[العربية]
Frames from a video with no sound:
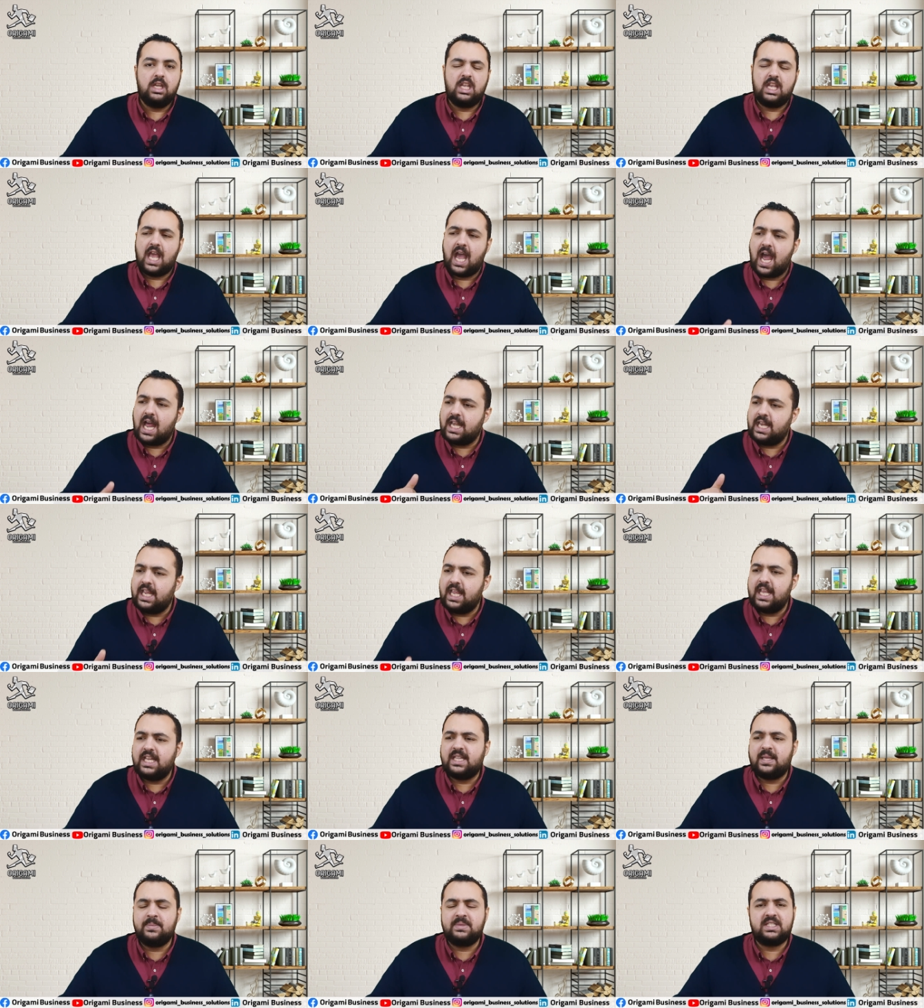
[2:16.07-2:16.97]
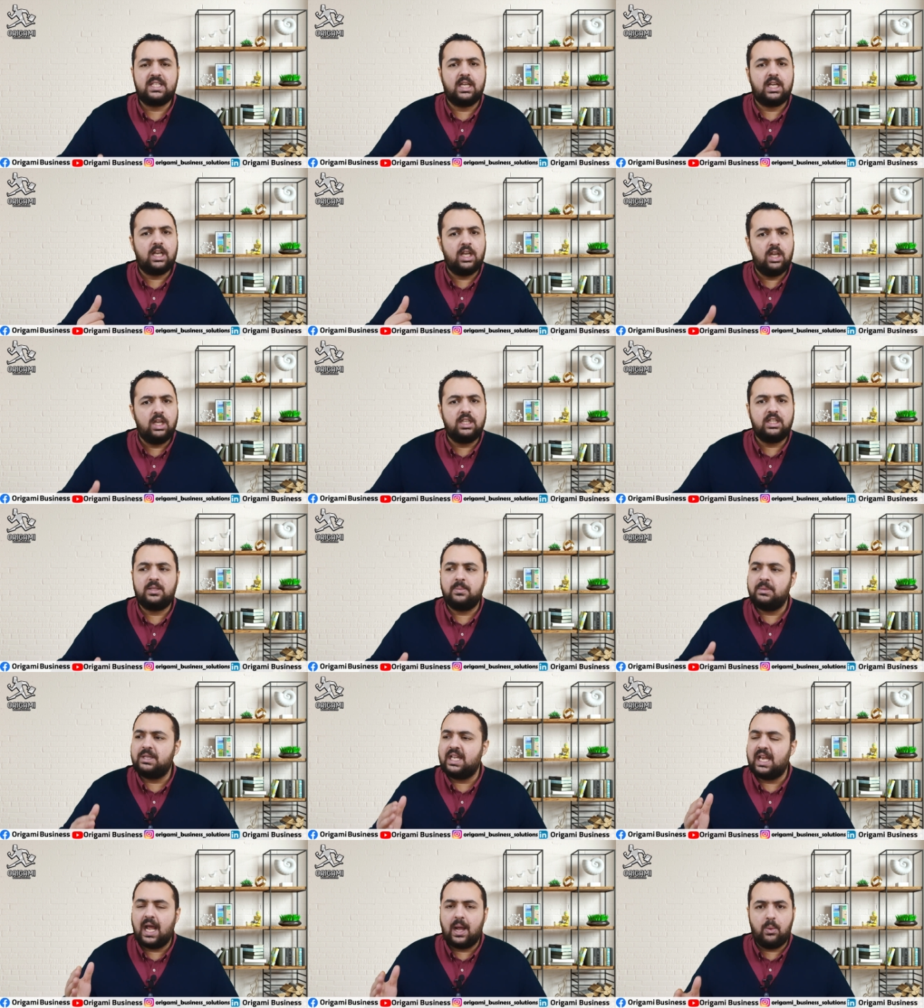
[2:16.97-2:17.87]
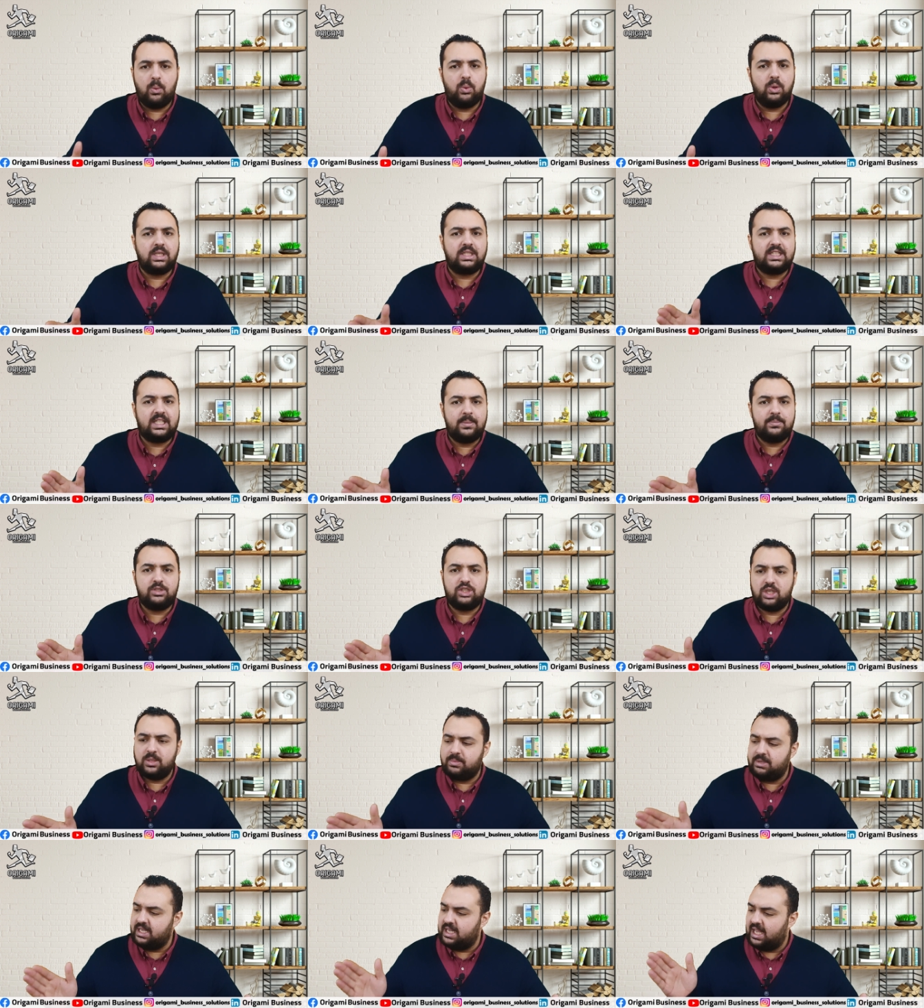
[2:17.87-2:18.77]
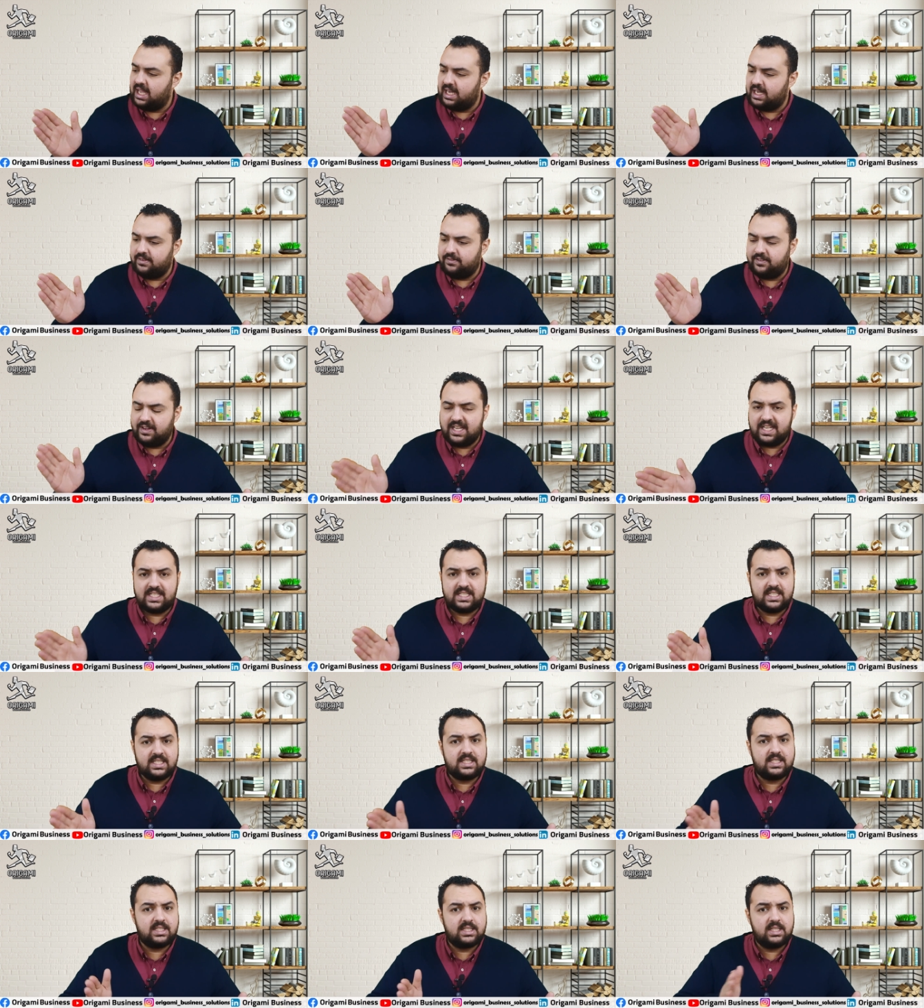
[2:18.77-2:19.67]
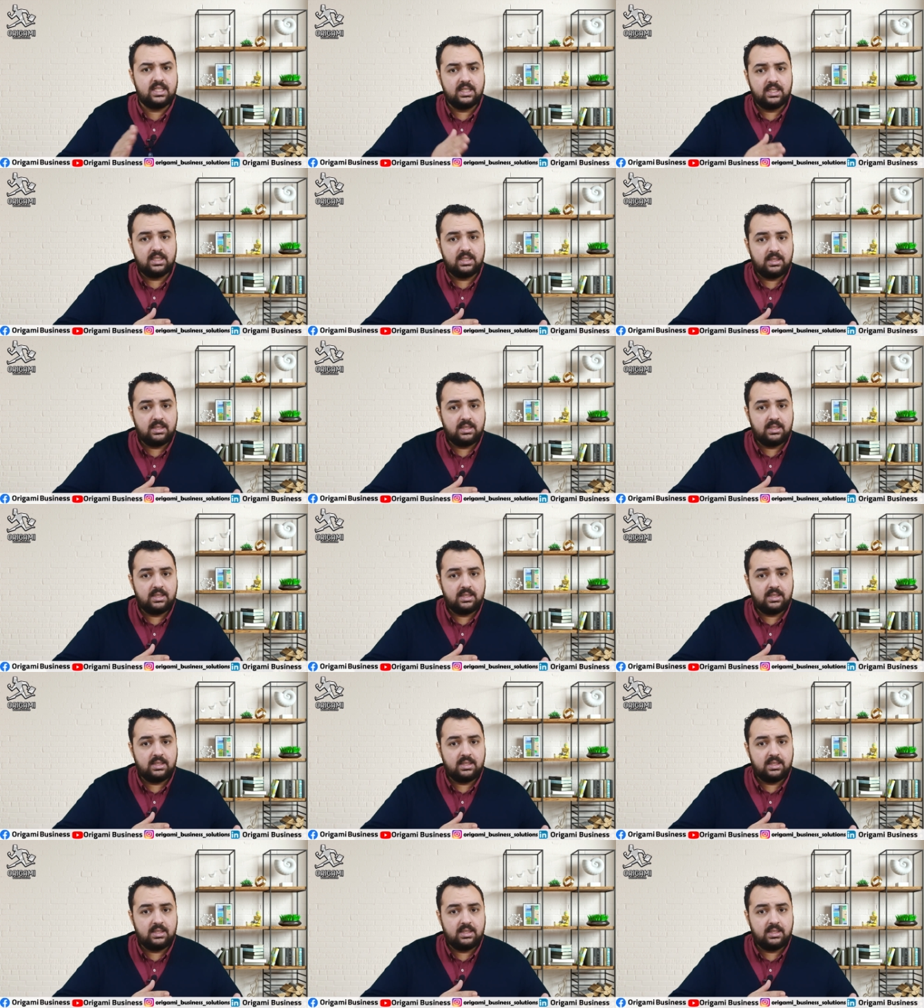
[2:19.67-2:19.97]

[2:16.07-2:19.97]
يعني ايه تمسك كلاينت من الاول تمشي بيه الفيزز